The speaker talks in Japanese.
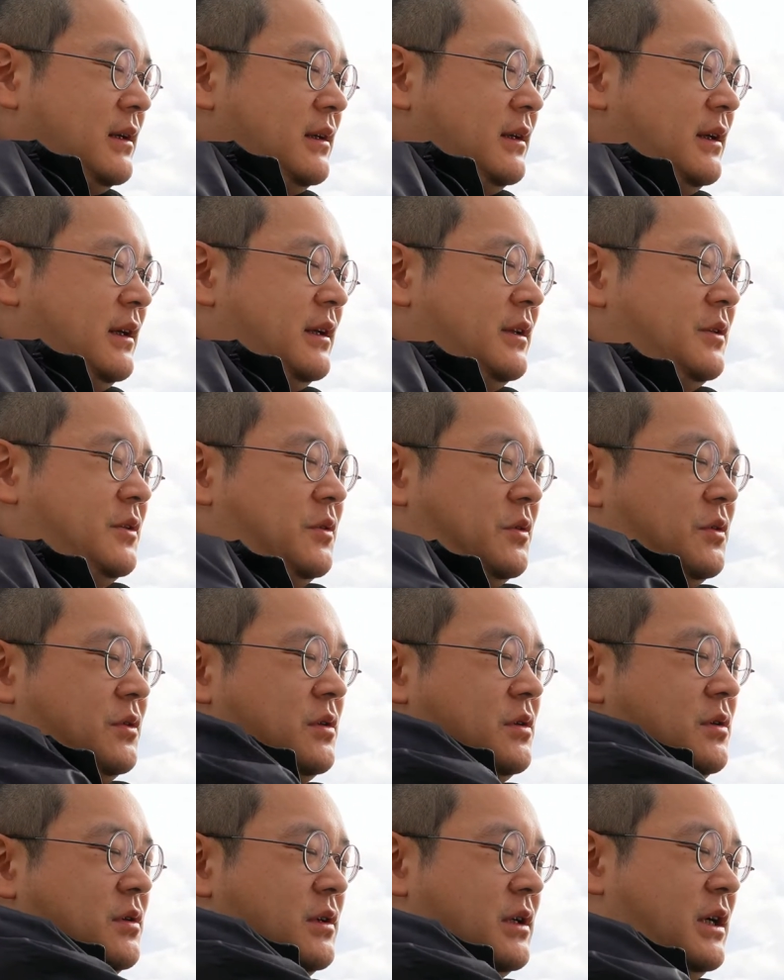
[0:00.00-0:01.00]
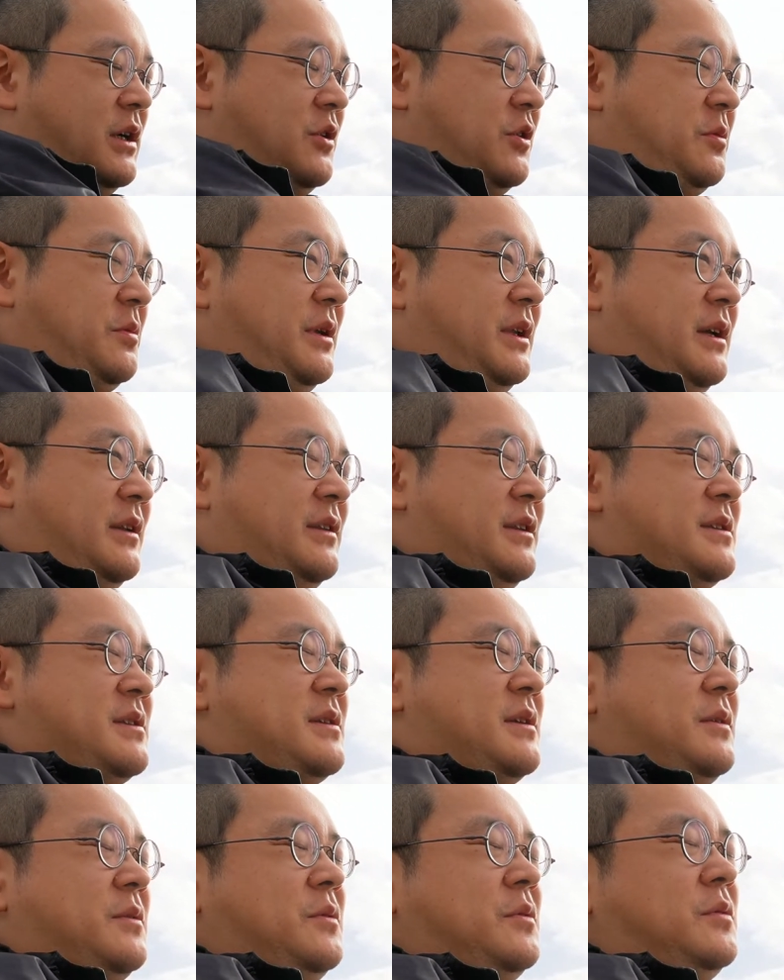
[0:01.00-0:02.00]
えー、っと火曜日なんで
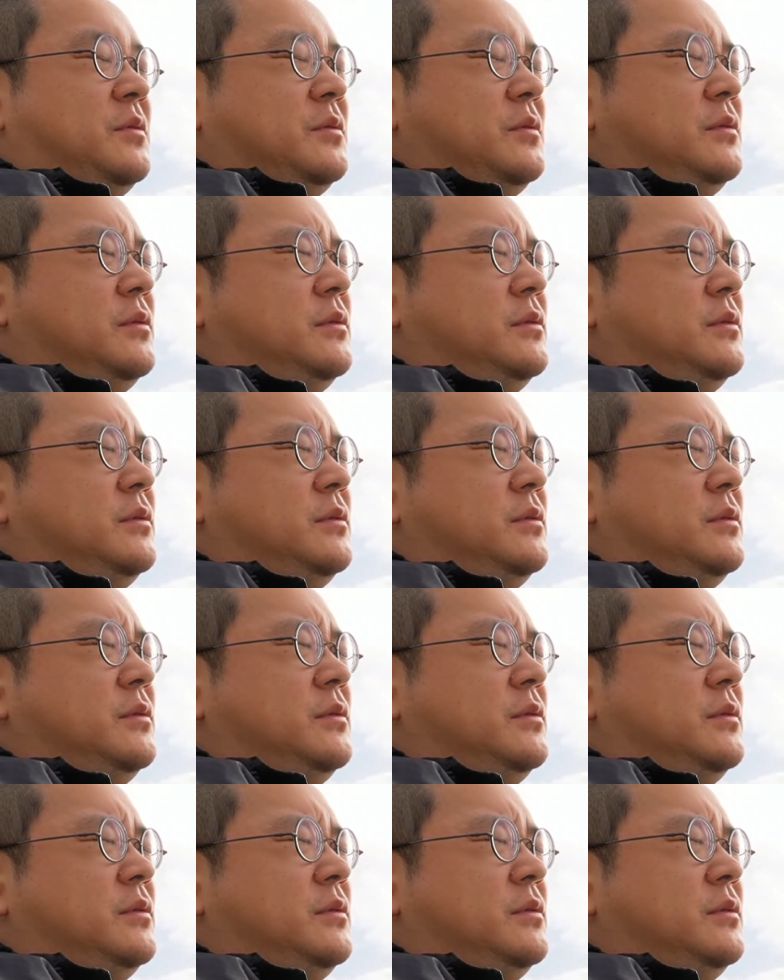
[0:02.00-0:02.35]
すけど